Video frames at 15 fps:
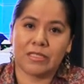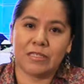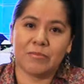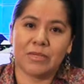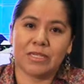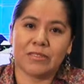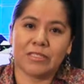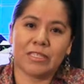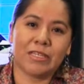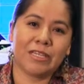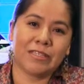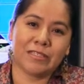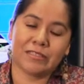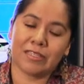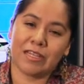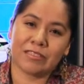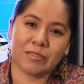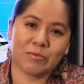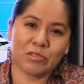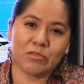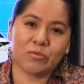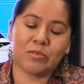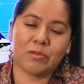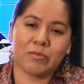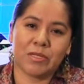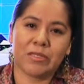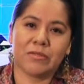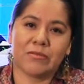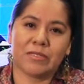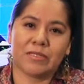y, eh, hacemos un
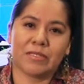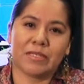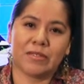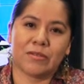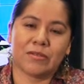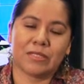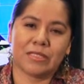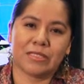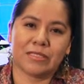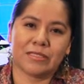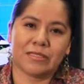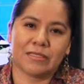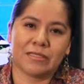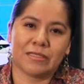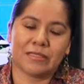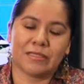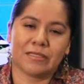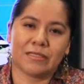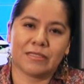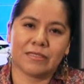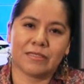promedio entre lo que este,